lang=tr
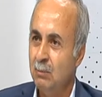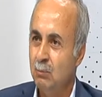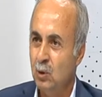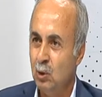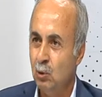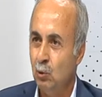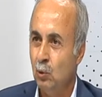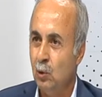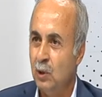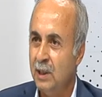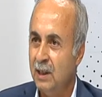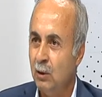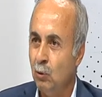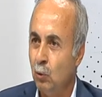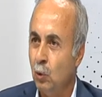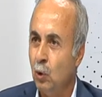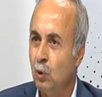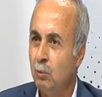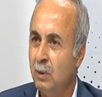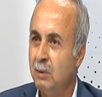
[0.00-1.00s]
bir ülke
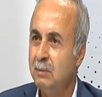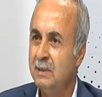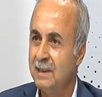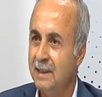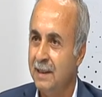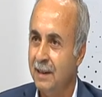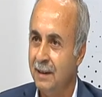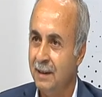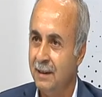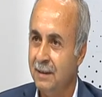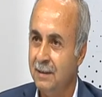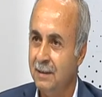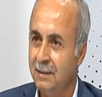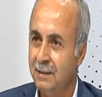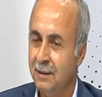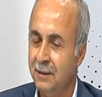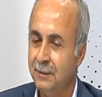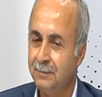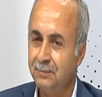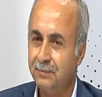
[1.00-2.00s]
olmamız
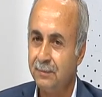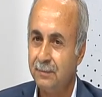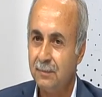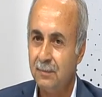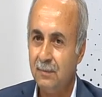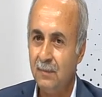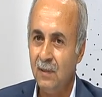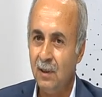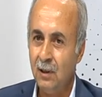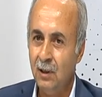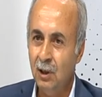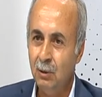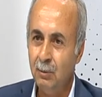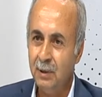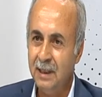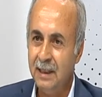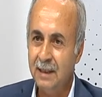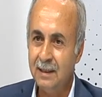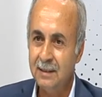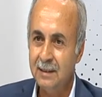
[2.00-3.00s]
gerekirdi. Ama
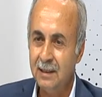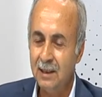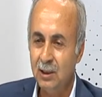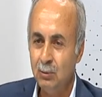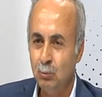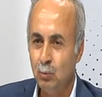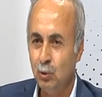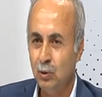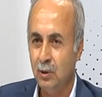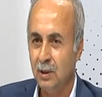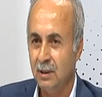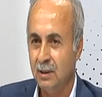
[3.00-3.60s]
ne yazık ki bugüne